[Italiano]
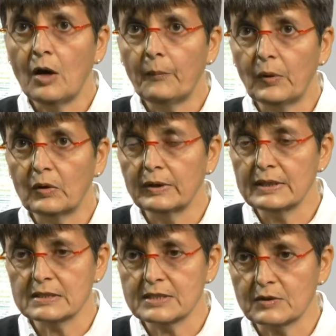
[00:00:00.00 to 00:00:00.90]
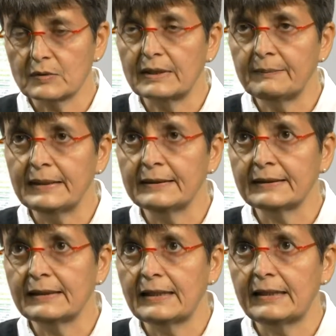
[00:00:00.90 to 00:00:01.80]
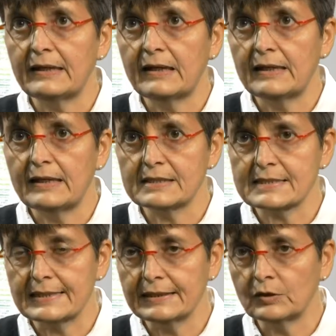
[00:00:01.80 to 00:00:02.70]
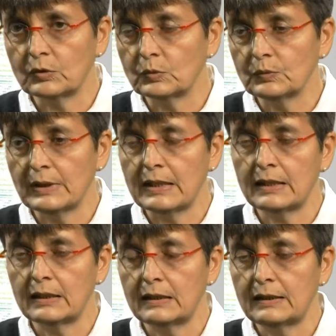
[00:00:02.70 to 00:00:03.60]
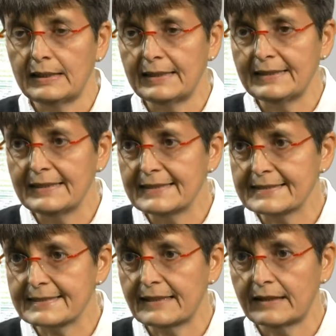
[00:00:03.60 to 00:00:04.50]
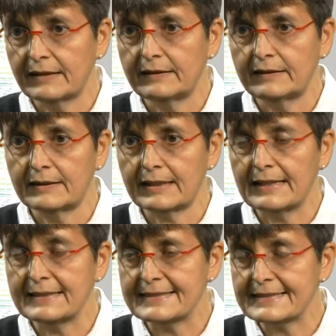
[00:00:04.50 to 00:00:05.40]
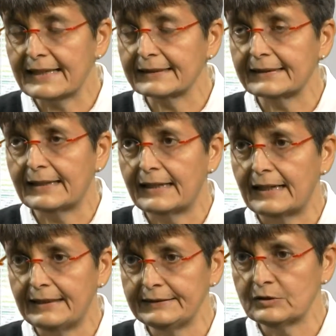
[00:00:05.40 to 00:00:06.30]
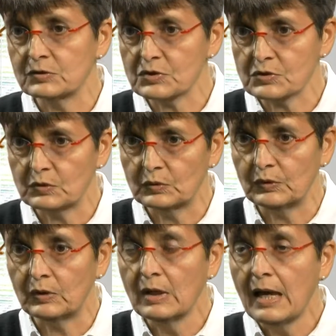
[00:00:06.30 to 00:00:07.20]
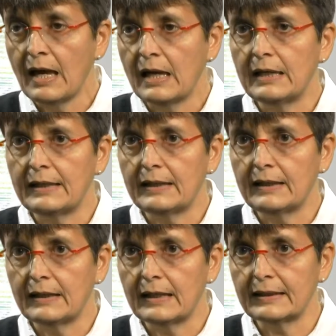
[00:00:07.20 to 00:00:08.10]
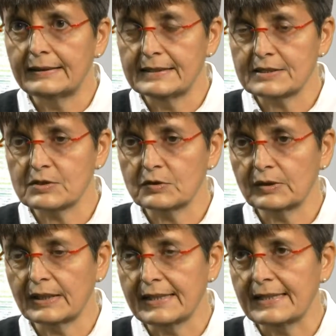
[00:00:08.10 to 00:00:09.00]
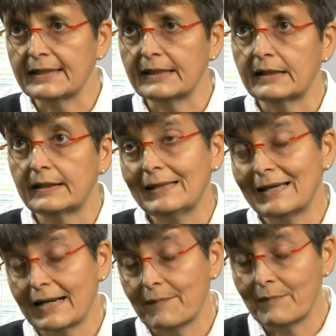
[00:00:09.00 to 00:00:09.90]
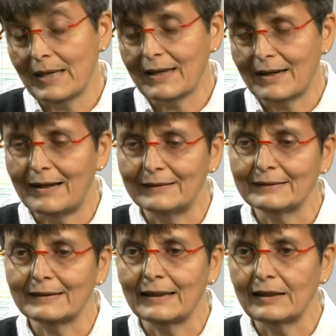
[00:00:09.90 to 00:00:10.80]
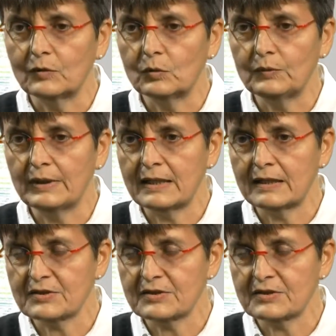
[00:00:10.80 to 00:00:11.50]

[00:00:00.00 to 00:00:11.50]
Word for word: Poi sicuramente eh, essendo un'edilizia eh, eh, realizzata anni or sono eh, adesso richiederebbe anche una